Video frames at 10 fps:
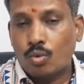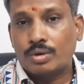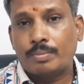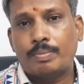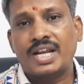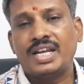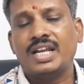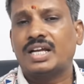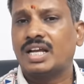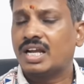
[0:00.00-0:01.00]
ஒரு
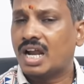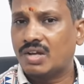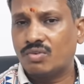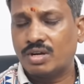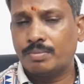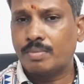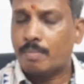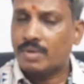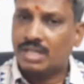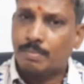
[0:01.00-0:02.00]
பெண்ணுக்கு கணவனும்
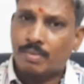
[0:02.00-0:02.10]
இல்லை